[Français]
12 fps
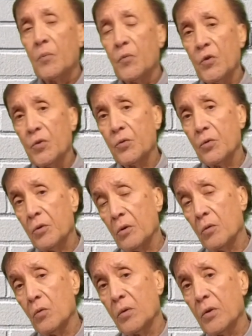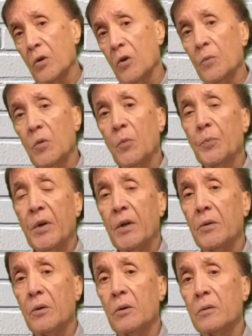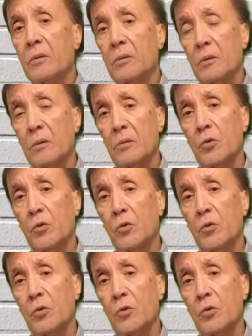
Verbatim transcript: Puisque nous sommes en période euh,